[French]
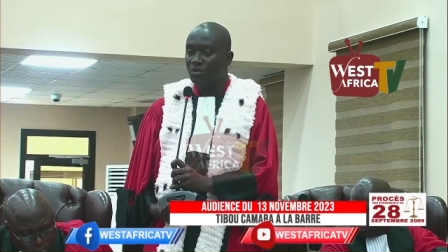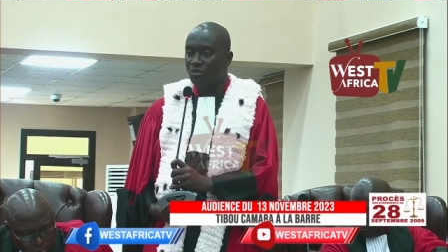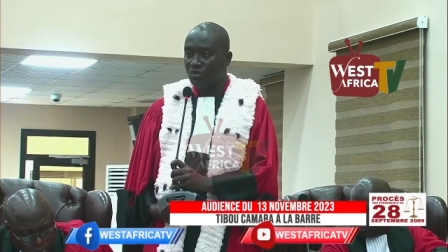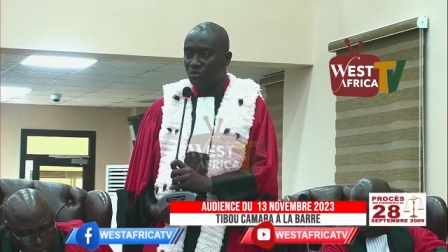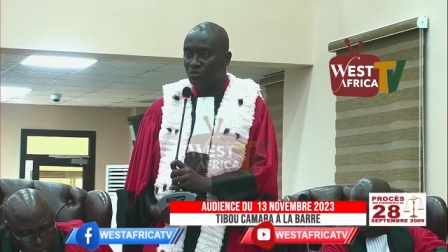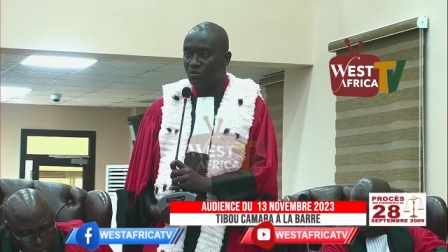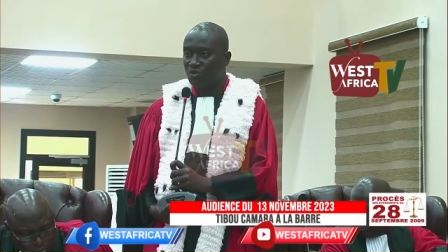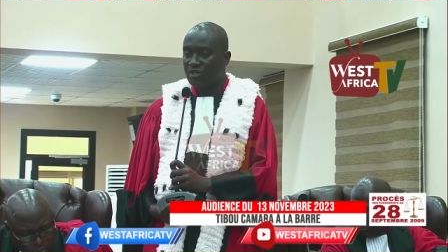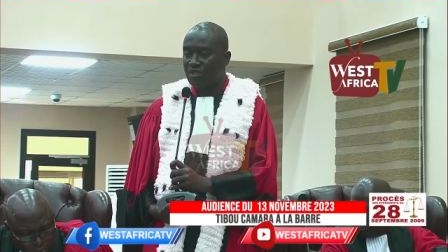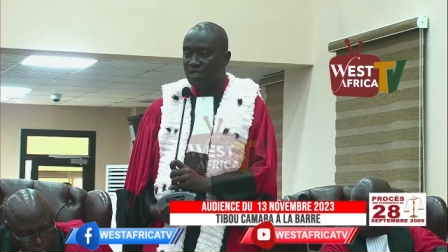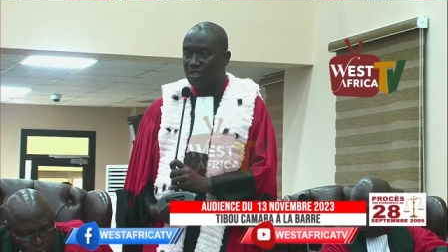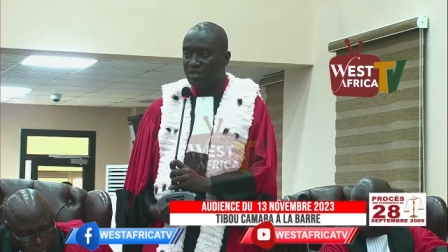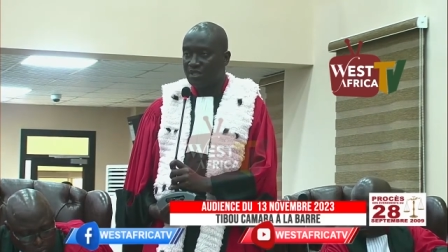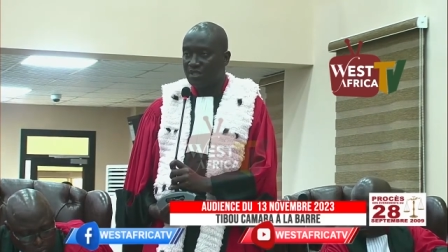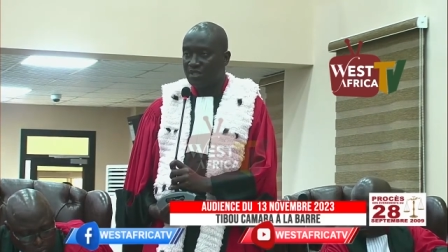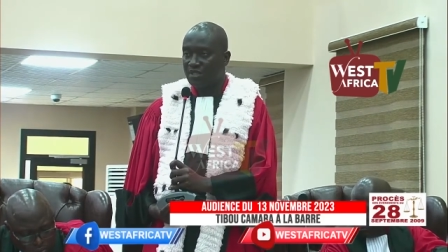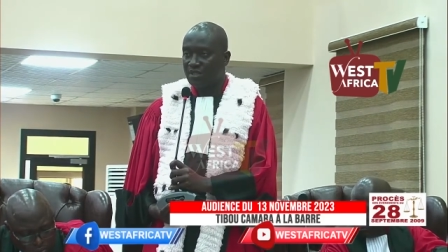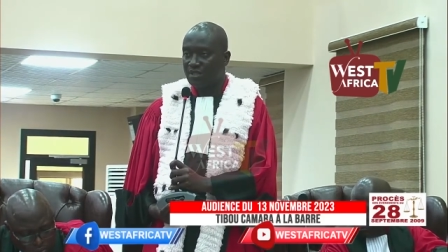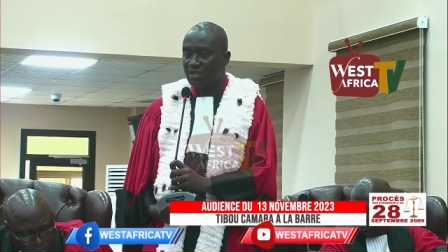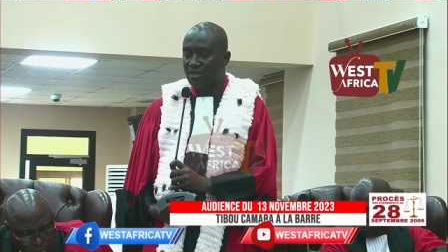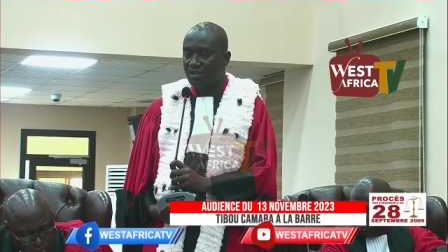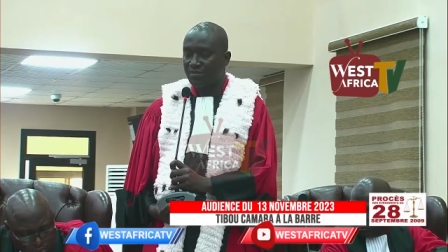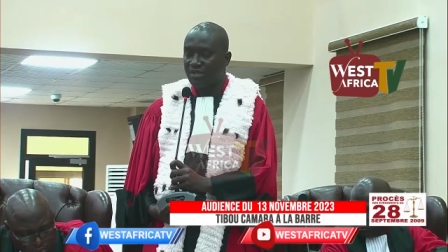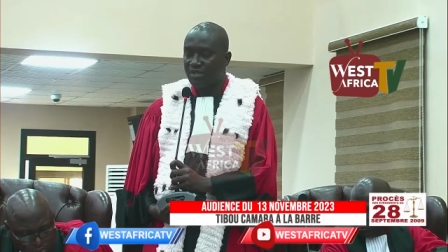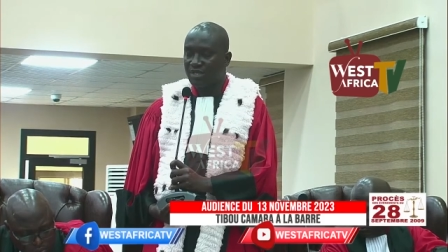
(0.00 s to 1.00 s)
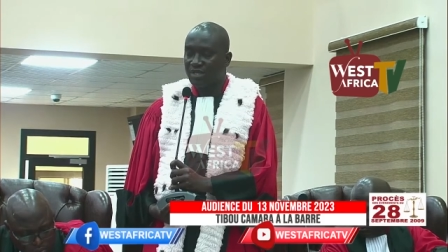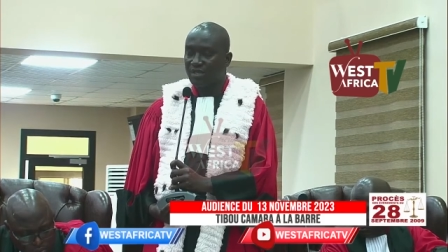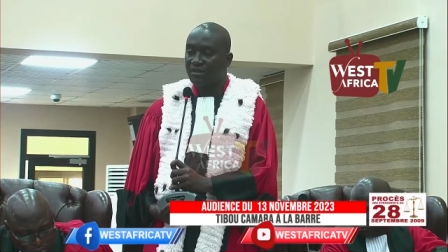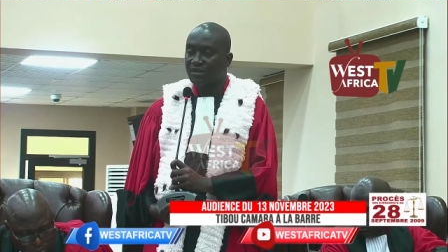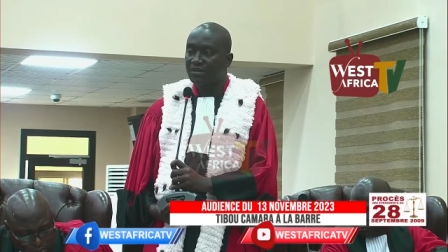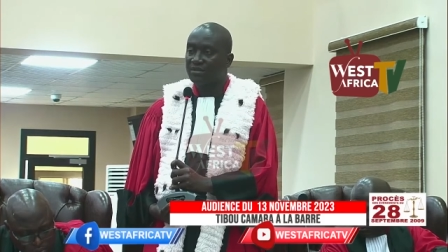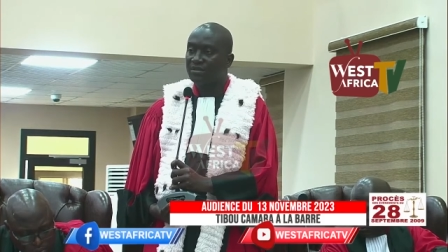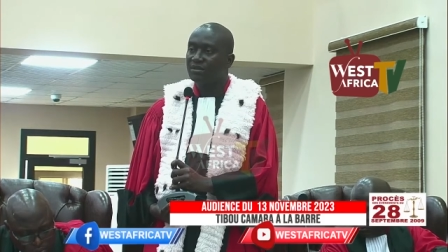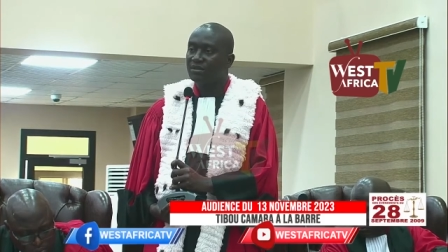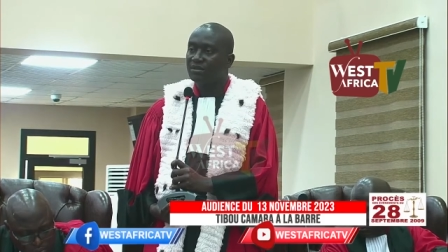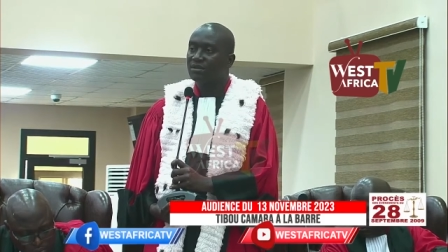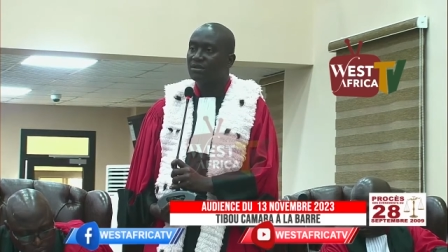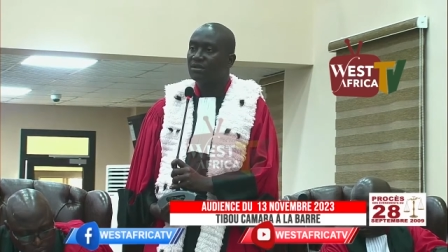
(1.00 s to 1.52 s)
Moussa Dedis
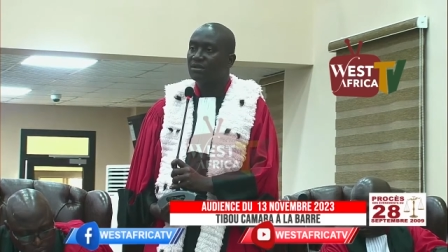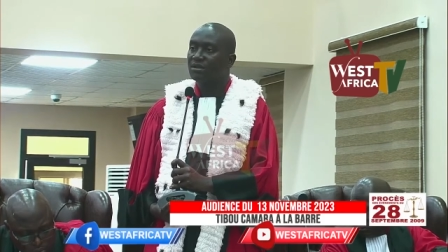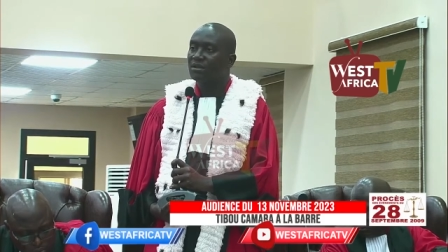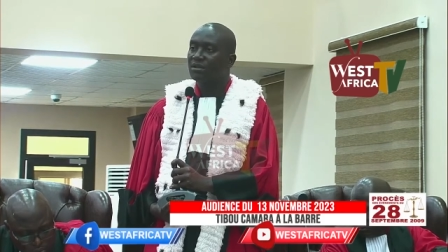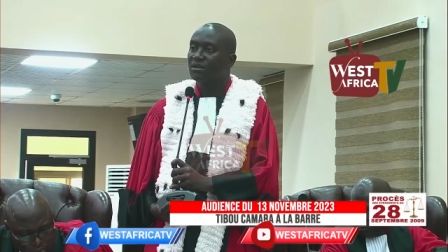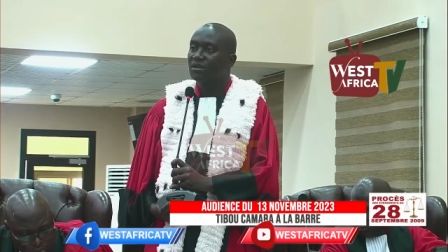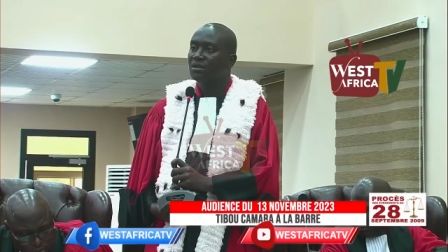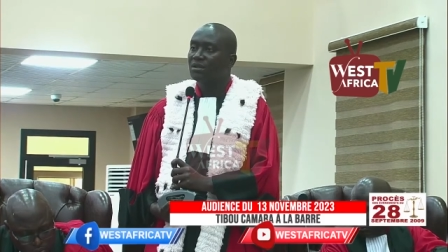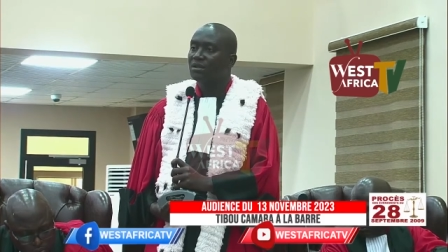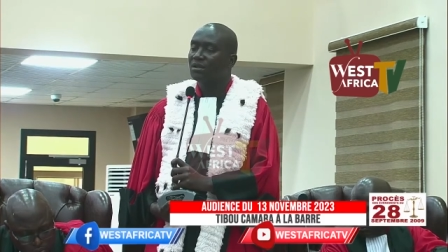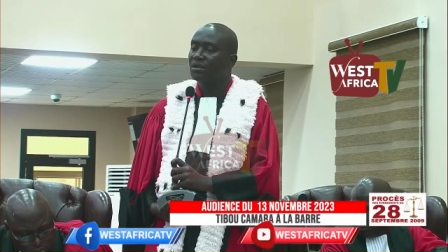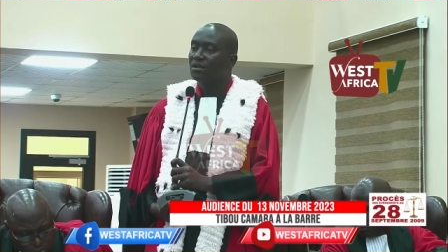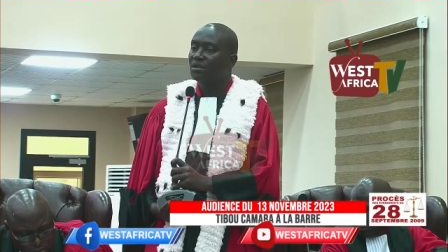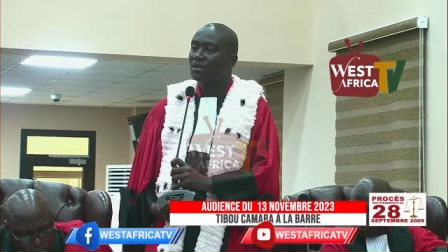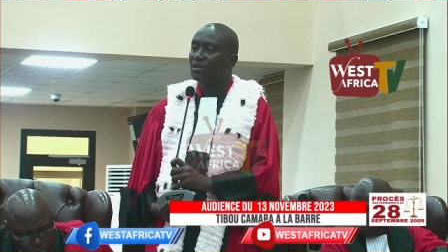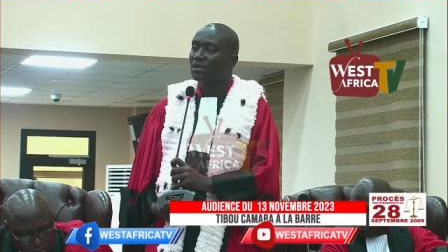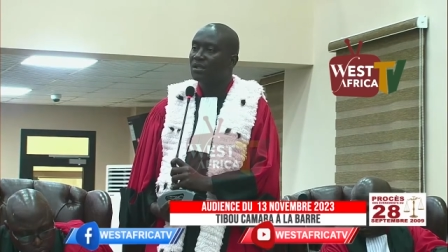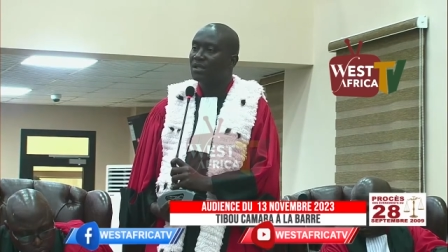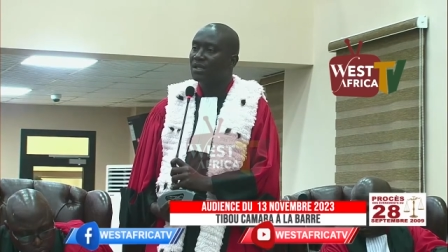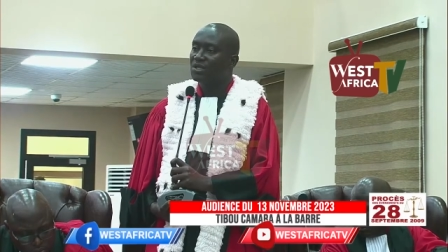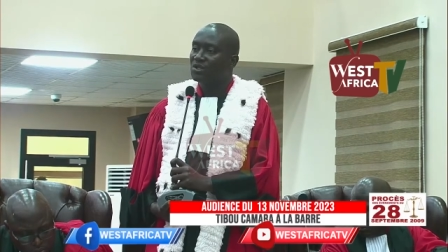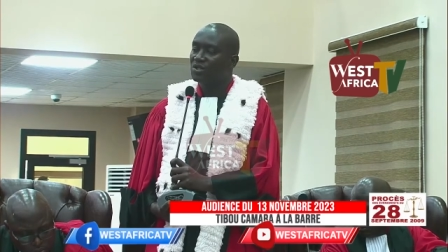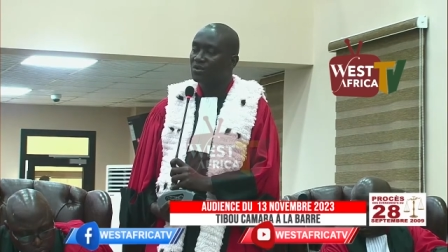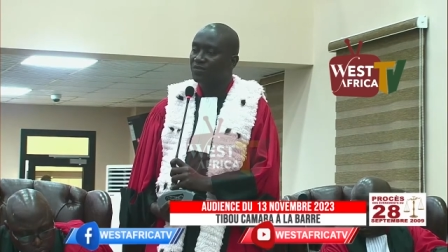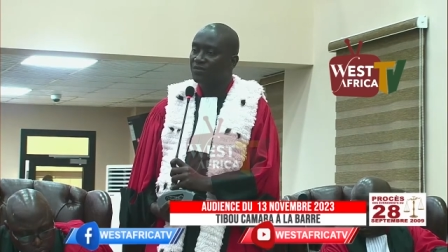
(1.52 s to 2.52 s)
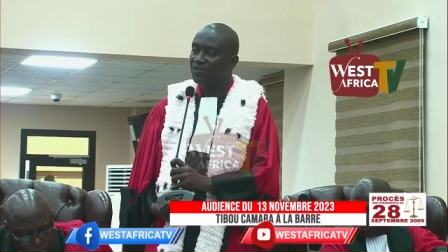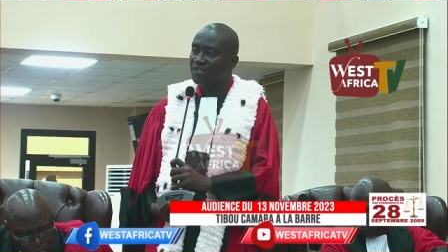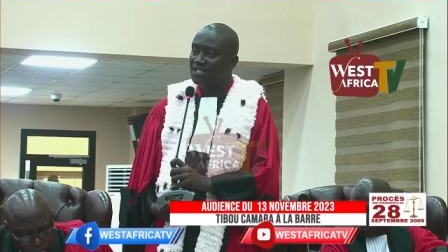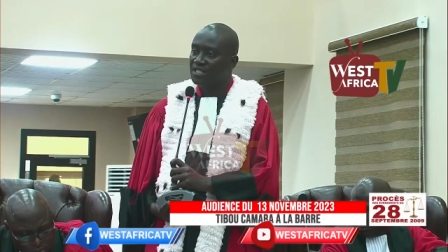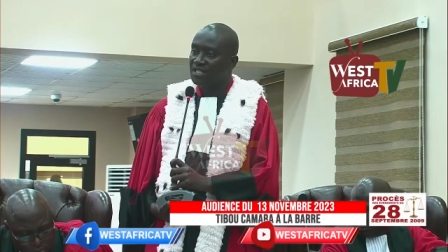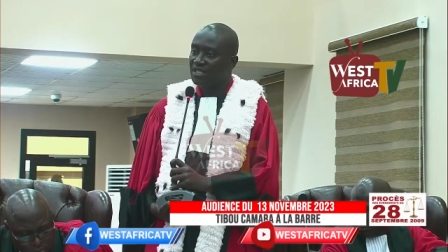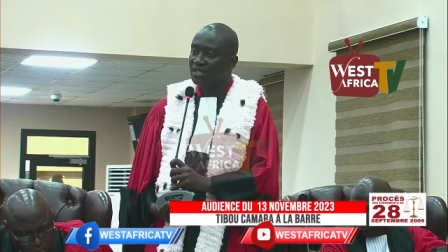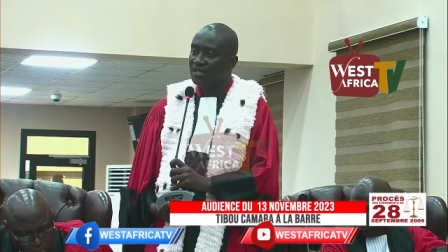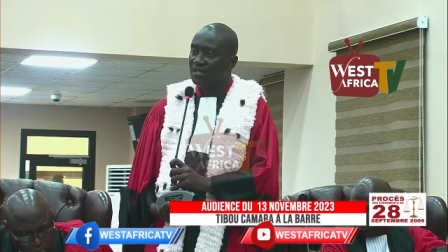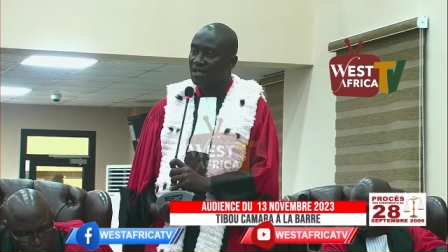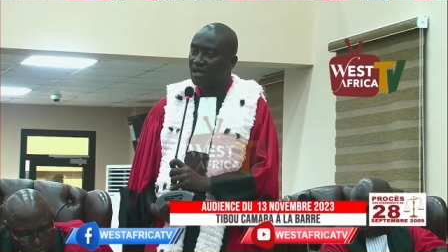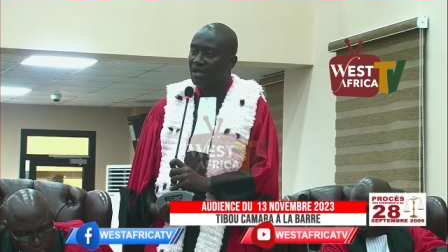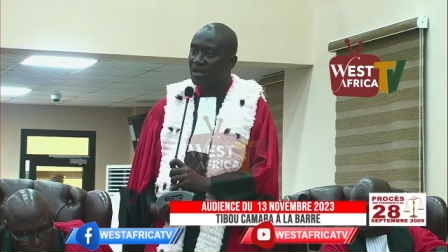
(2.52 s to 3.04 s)
qu'il se faisait
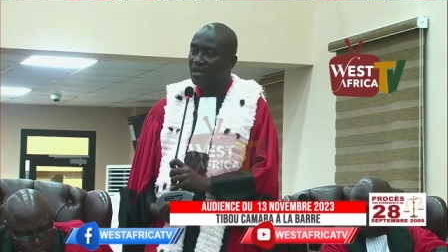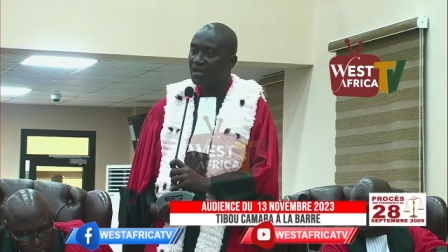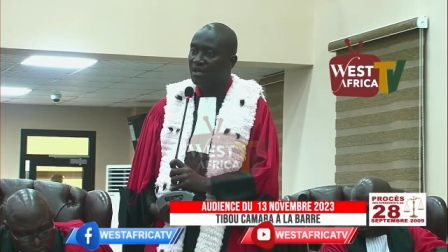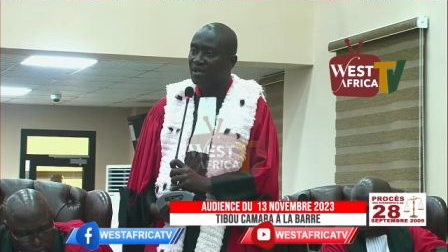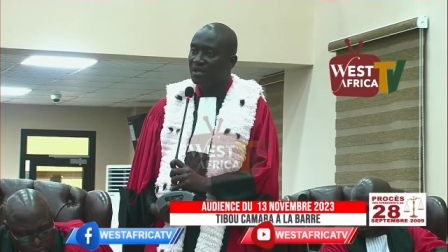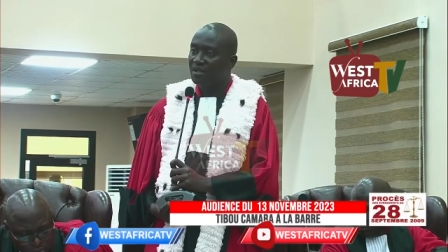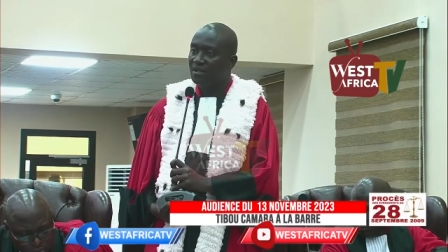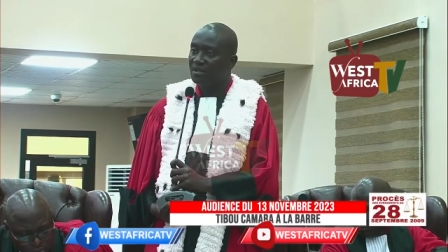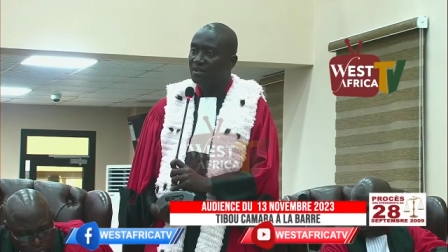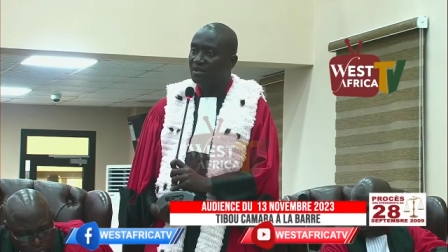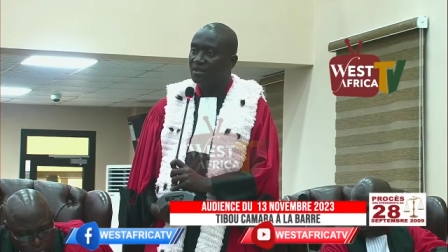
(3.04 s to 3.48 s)
tard,